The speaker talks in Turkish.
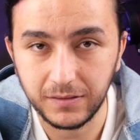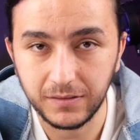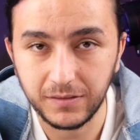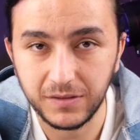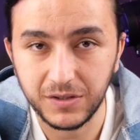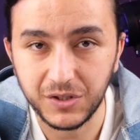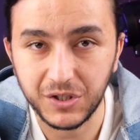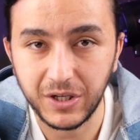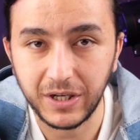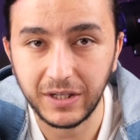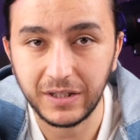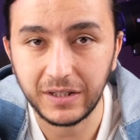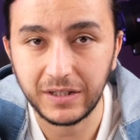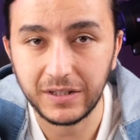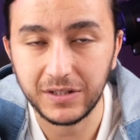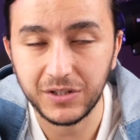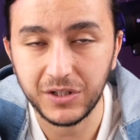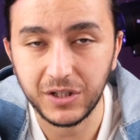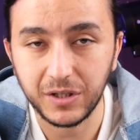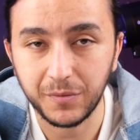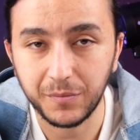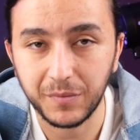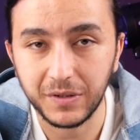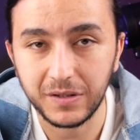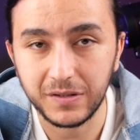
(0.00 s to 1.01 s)
E, dışarıdaki
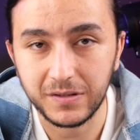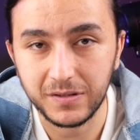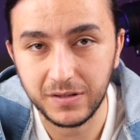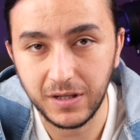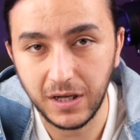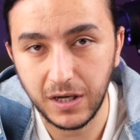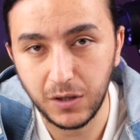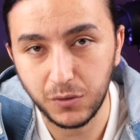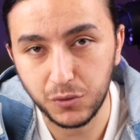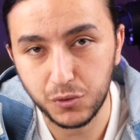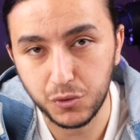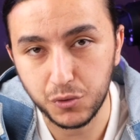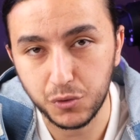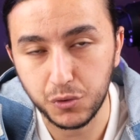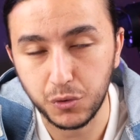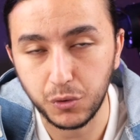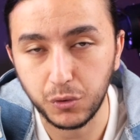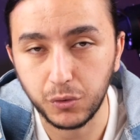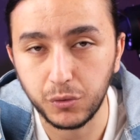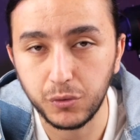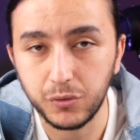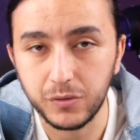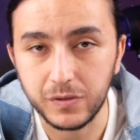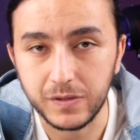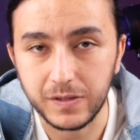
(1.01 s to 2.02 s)
çekimleriniz daha uzun
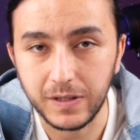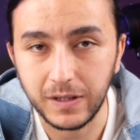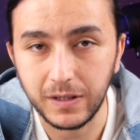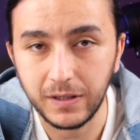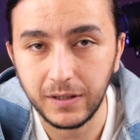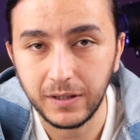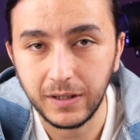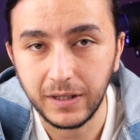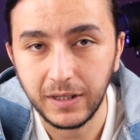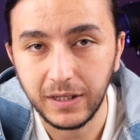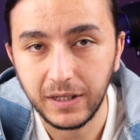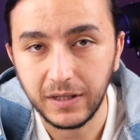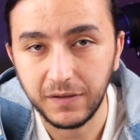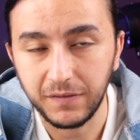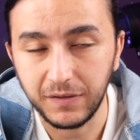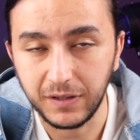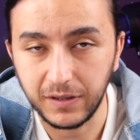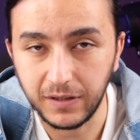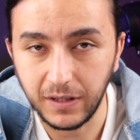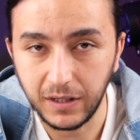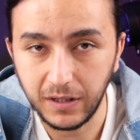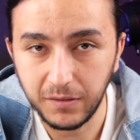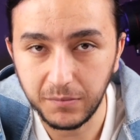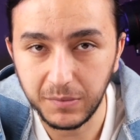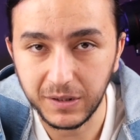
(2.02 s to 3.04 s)
solukluysa ve
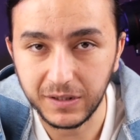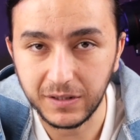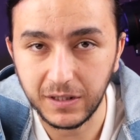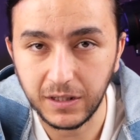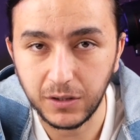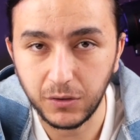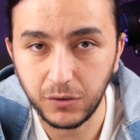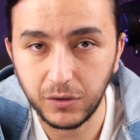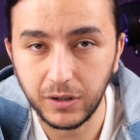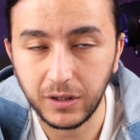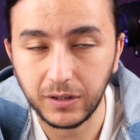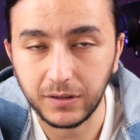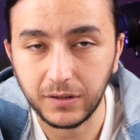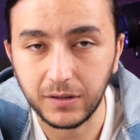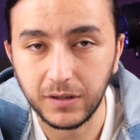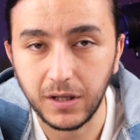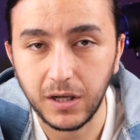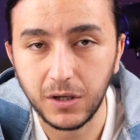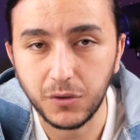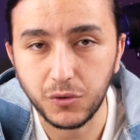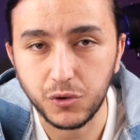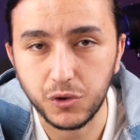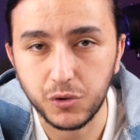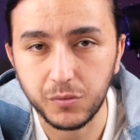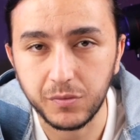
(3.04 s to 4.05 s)
daha batarya olarak da daha
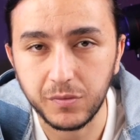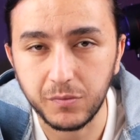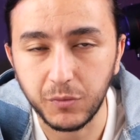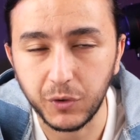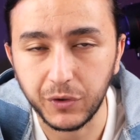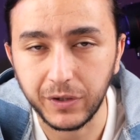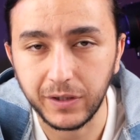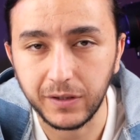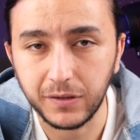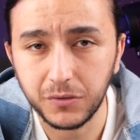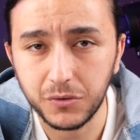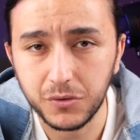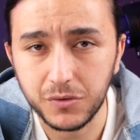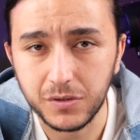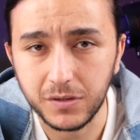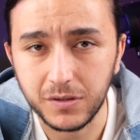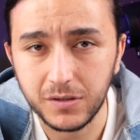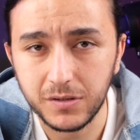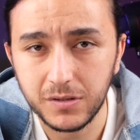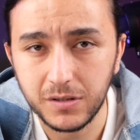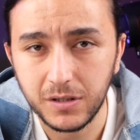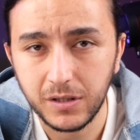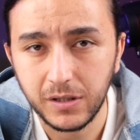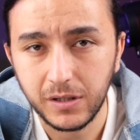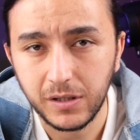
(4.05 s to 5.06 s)
güçlü bir model arıyorsanız